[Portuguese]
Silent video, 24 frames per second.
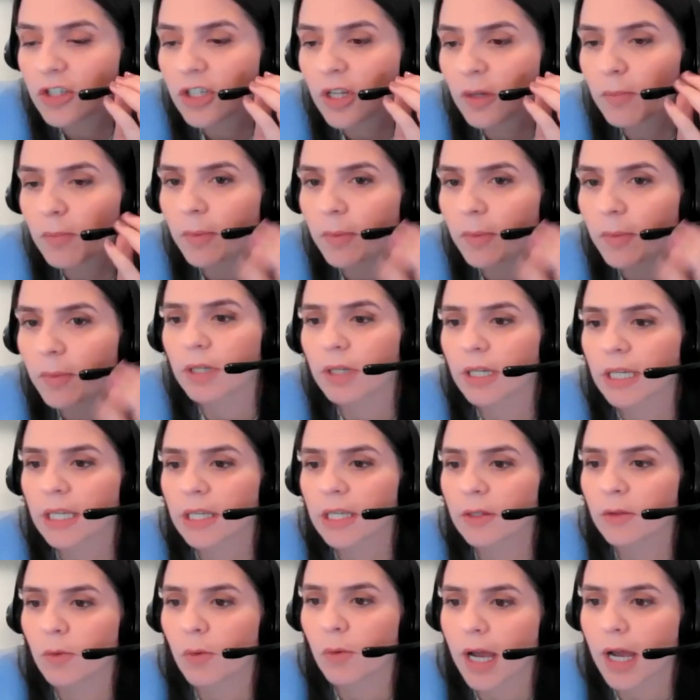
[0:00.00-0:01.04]
tem uma pergunta
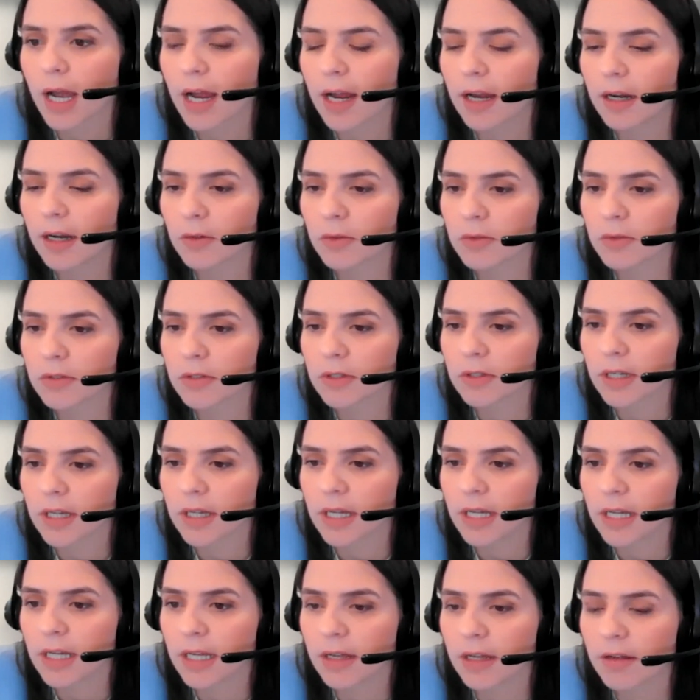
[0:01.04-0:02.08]
aqui do Carlos.
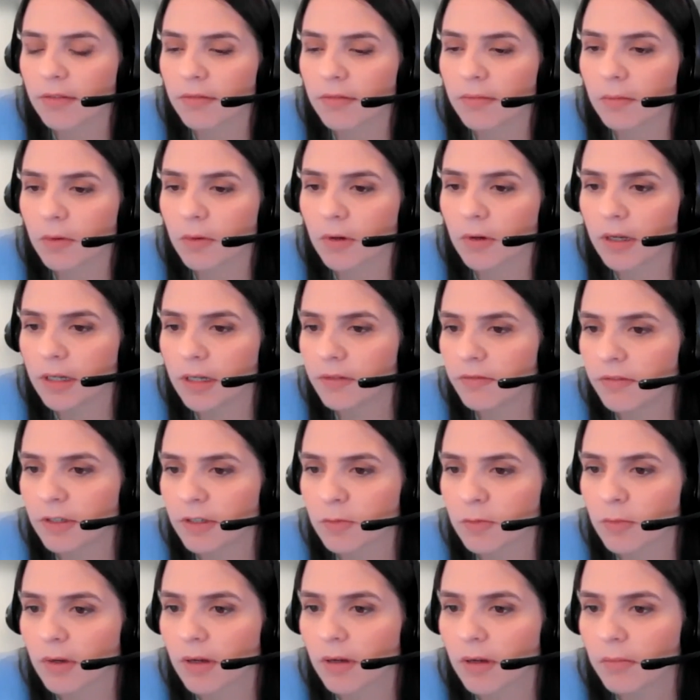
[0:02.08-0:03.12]
É, ele
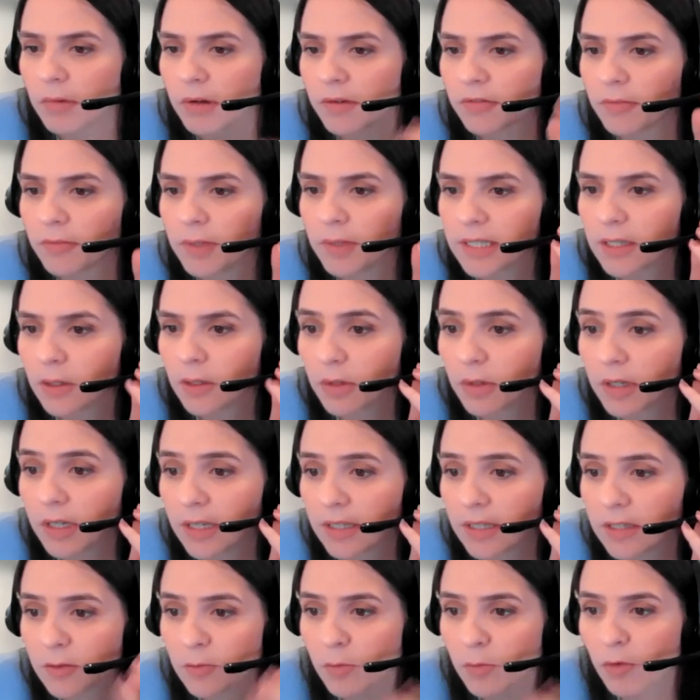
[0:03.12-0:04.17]
faz uma, uma, afirmação que
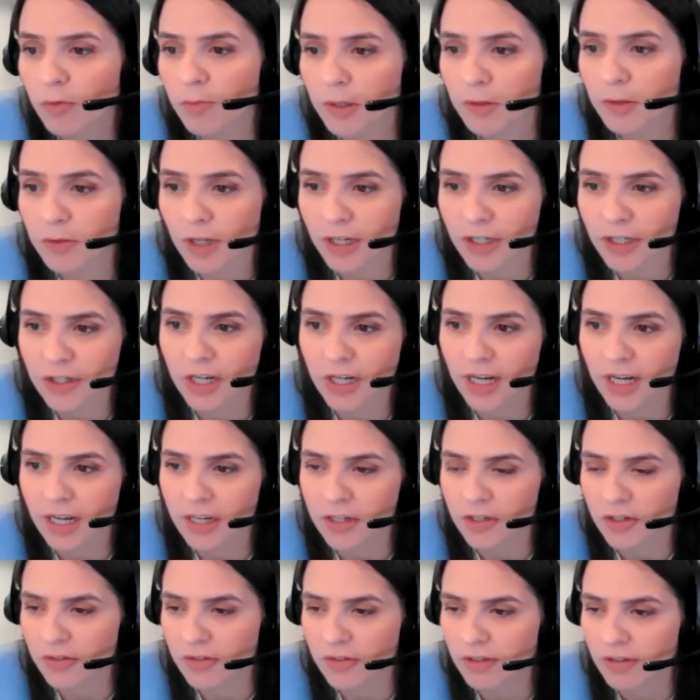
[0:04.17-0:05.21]
esses movimentos
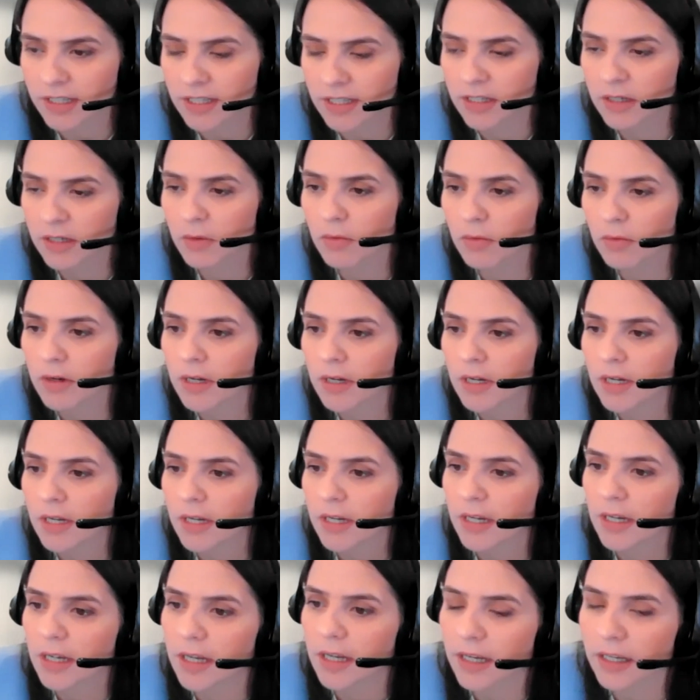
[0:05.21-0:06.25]
radicais de invasão
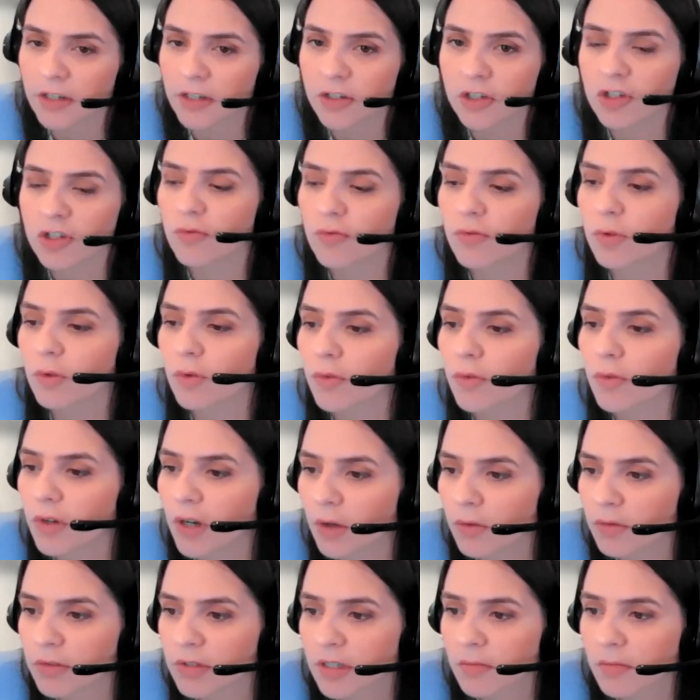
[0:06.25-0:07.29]
é, que a gente viu no
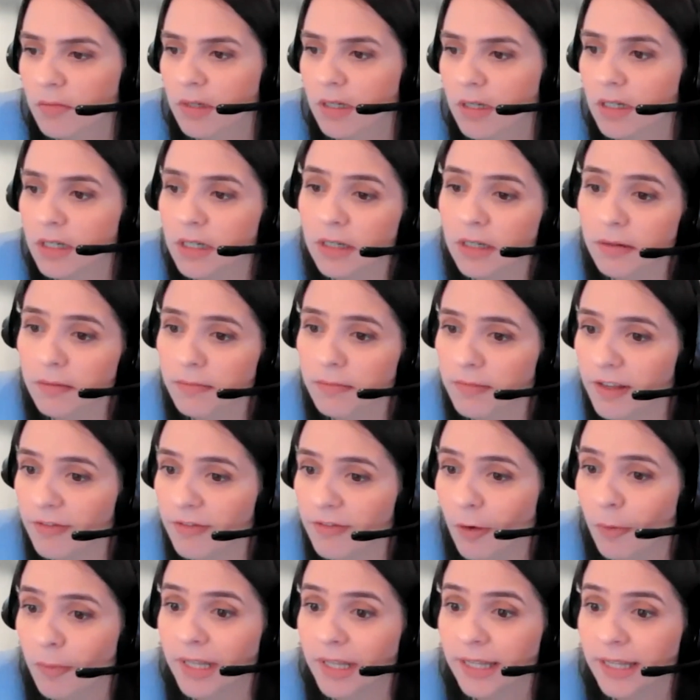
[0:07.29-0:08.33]
final de semana
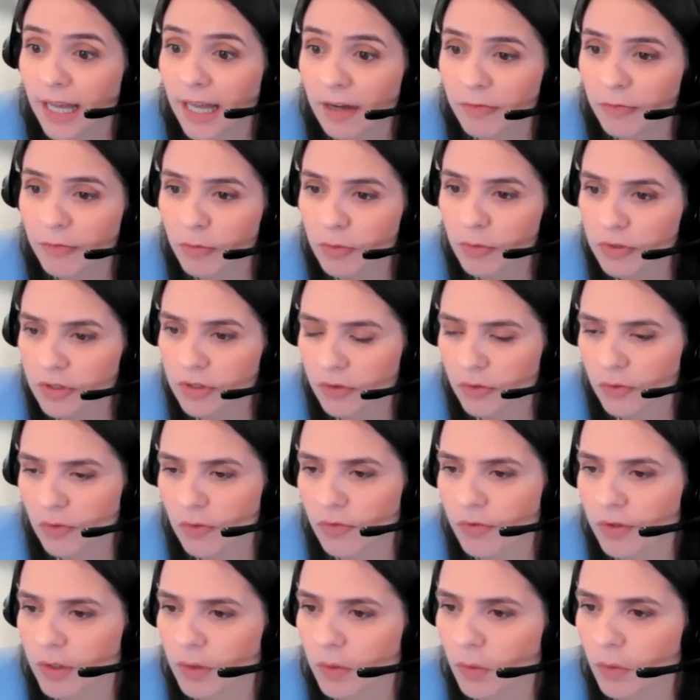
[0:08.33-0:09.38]
deve aumentar a força do
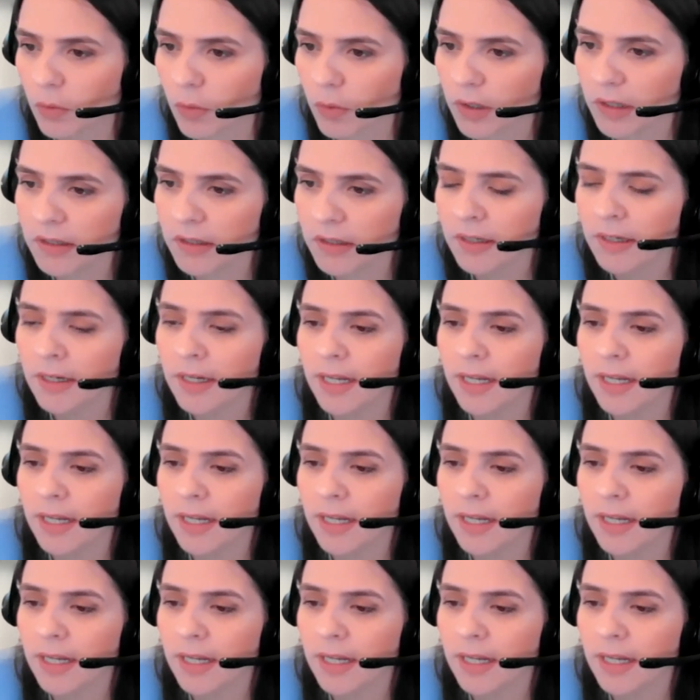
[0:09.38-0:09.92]
governo Lula.